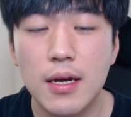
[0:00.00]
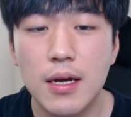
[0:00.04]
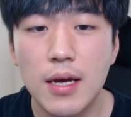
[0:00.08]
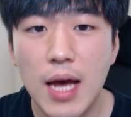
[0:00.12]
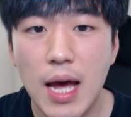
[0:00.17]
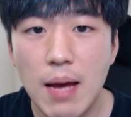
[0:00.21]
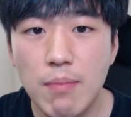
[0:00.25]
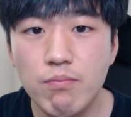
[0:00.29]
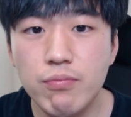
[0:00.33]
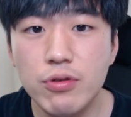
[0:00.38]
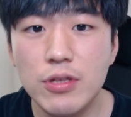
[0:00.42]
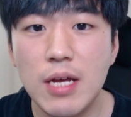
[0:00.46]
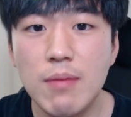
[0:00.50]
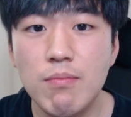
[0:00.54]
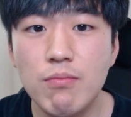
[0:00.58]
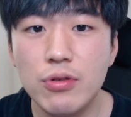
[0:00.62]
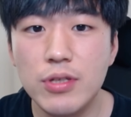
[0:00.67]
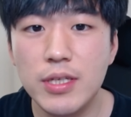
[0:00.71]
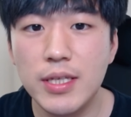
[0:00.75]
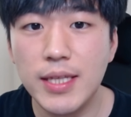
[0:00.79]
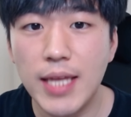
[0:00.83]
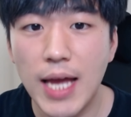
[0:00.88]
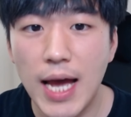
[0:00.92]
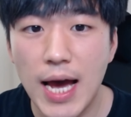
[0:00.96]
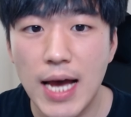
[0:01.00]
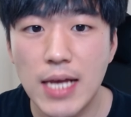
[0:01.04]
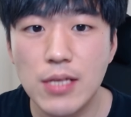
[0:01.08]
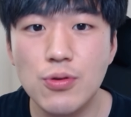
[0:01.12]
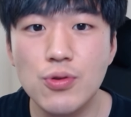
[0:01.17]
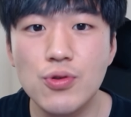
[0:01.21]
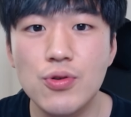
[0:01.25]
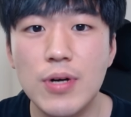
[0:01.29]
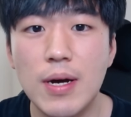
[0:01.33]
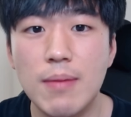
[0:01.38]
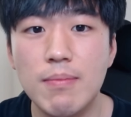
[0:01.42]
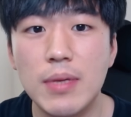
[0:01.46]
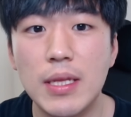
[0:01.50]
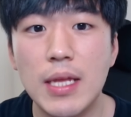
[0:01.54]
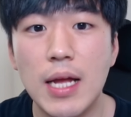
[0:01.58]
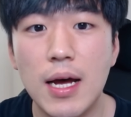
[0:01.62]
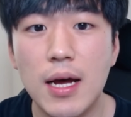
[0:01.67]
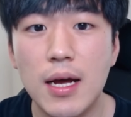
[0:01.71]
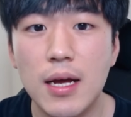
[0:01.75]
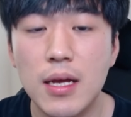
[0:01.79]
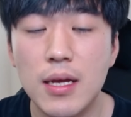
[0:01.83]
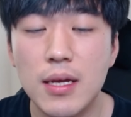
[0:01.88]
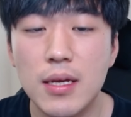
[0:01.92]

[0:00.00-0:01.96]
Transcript: 한 분한 한 분이 다 소중합니다.